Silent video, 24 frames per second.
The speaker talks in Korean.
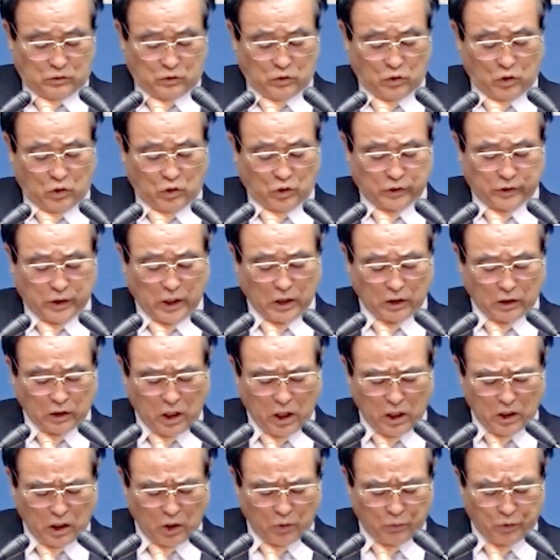또
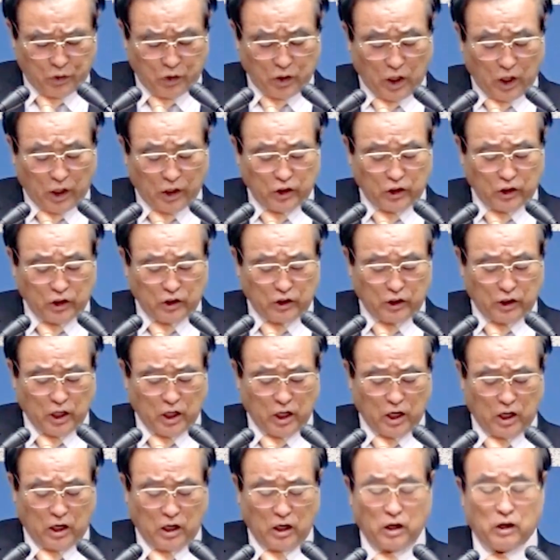사탄의 위가 있는
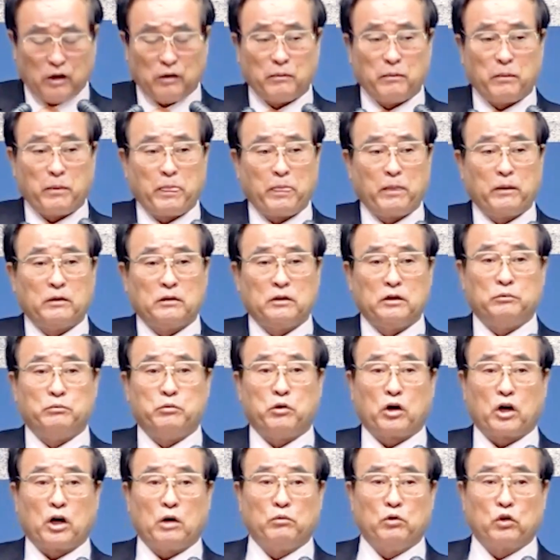데라. 이
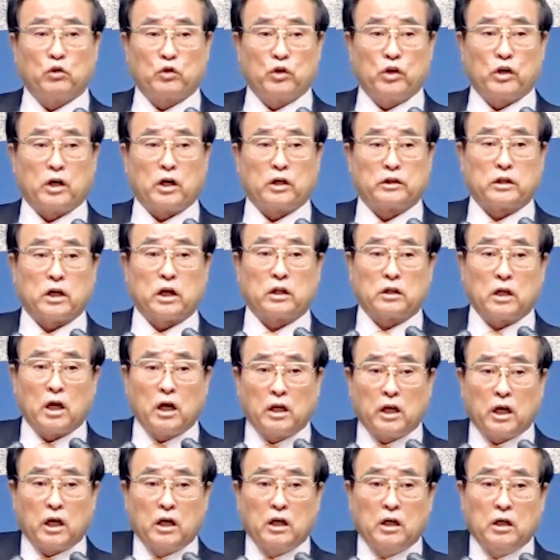버가모 교회가
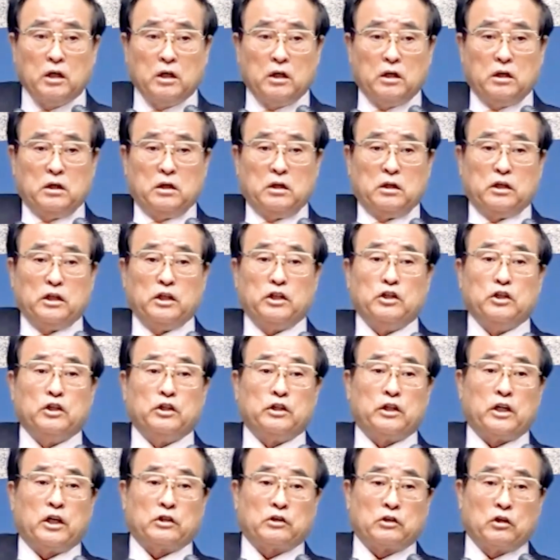사탄에
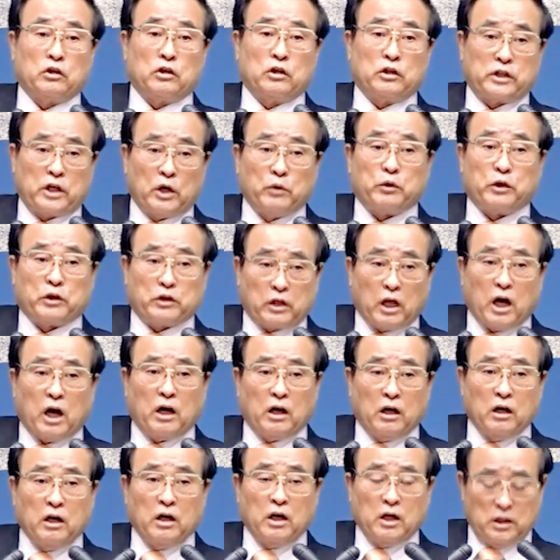있는 데서
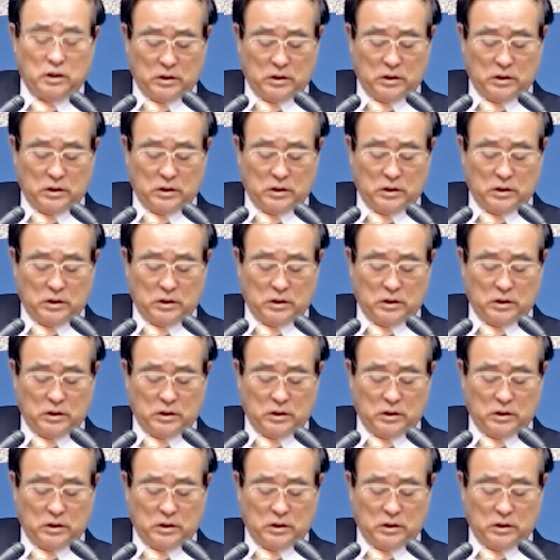세웠다.